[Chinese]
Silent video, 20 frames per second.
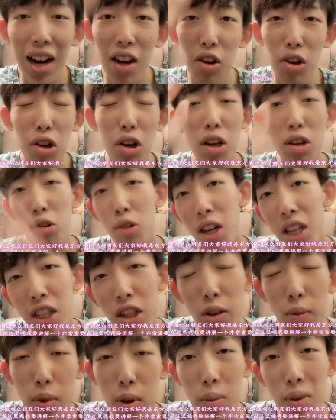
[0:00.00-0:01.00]
Hello，各位
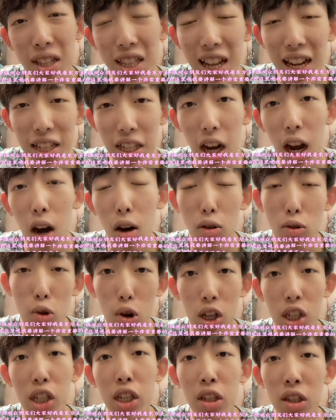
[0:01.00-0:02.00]
观众朋友们，大家好，
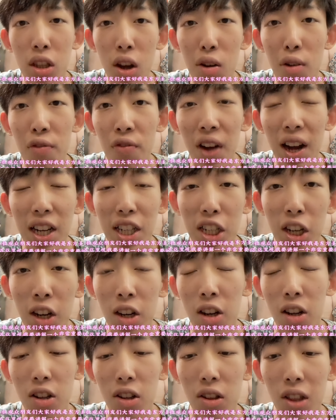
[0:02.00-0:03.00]
我是东方
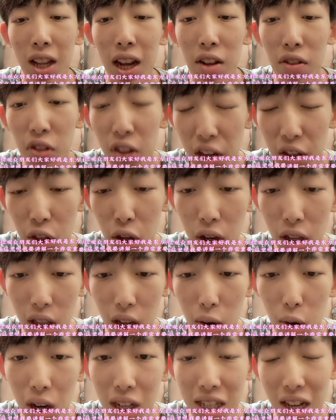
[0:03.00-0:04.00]
圣人。然后在这里
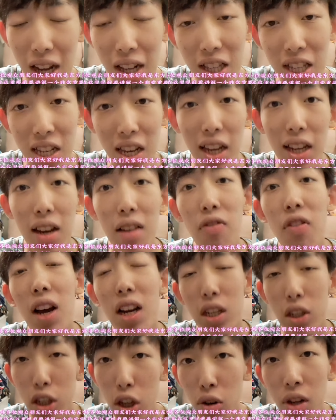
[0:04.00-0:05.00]
呢，我要讲解一个
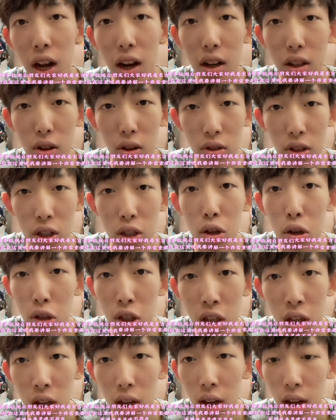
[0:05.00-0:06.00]
非常重要的东西，
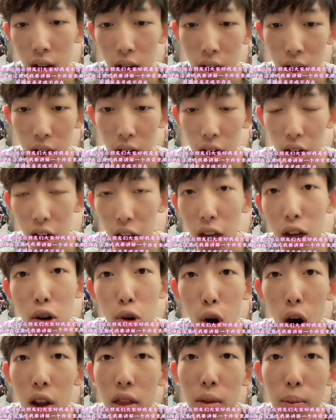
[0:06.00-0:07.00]
就是
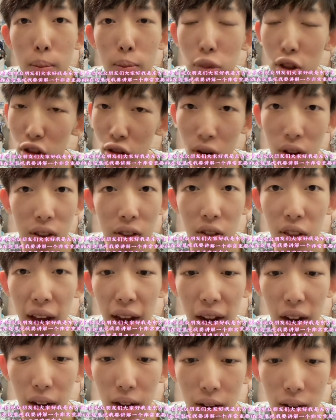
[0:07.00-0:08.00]
灵魂不存
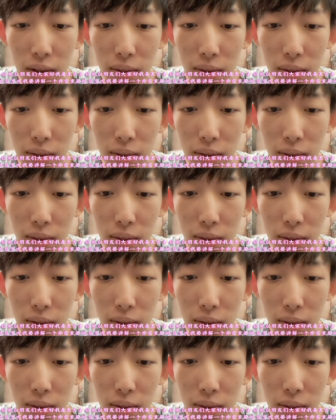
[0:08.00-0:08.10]
在。